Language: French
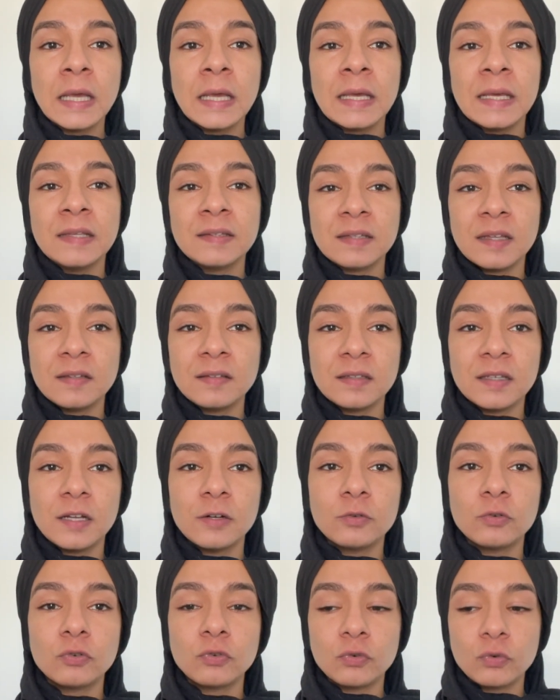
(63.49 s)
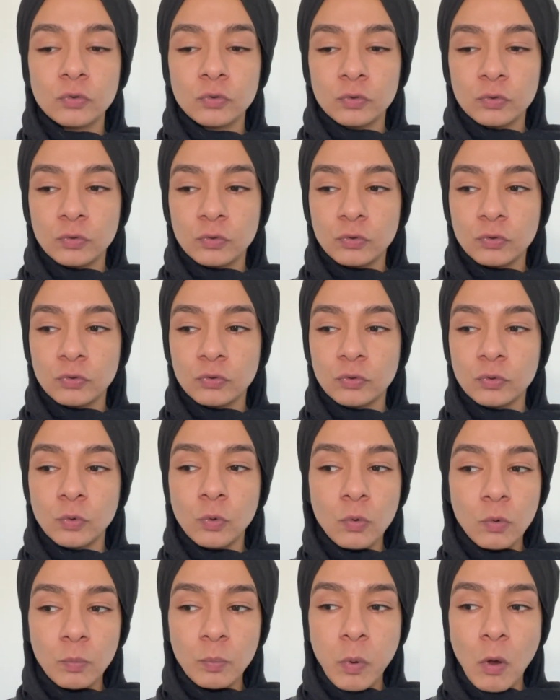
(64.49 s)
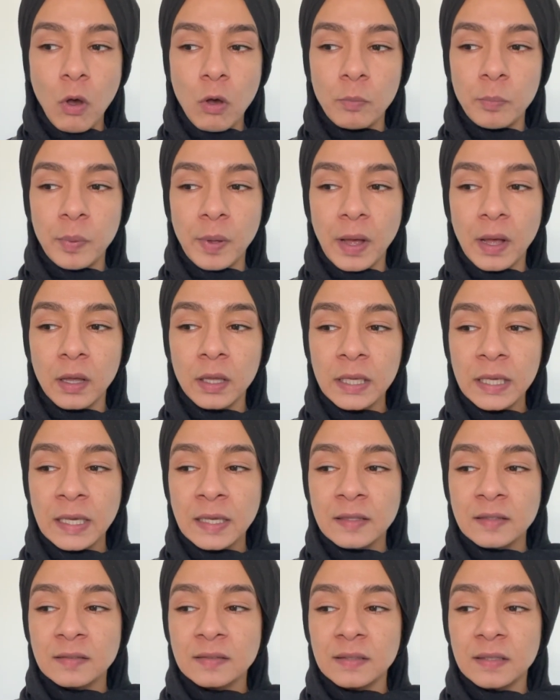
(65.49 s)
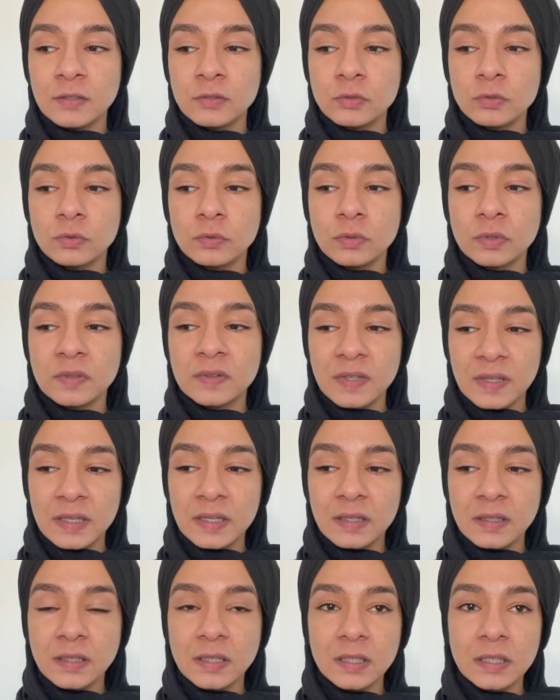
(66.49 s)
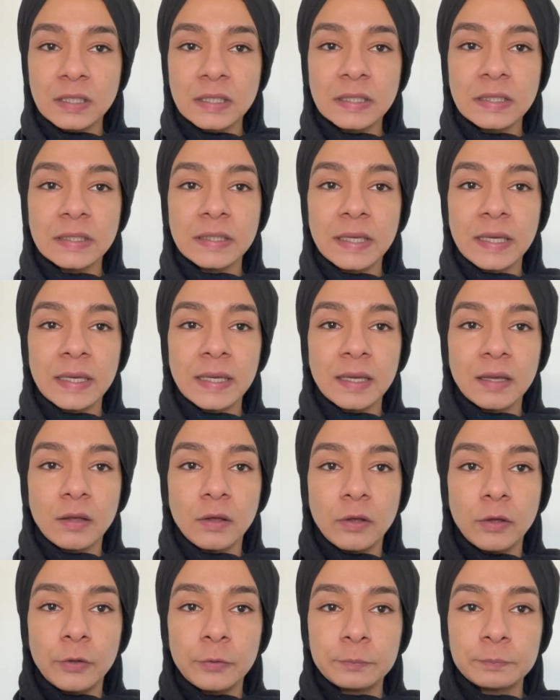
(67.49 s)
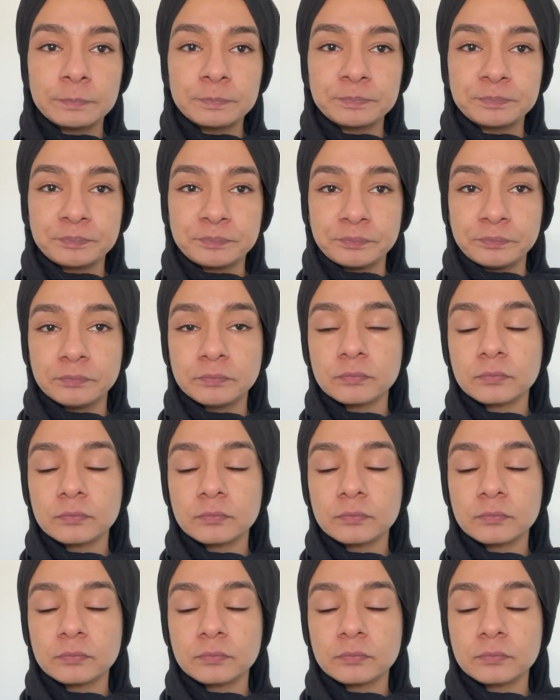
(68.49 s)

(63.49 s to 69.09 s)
Et ça, c'est quelque chose que je ne comprends pas. C'est une technique qui est... Euh,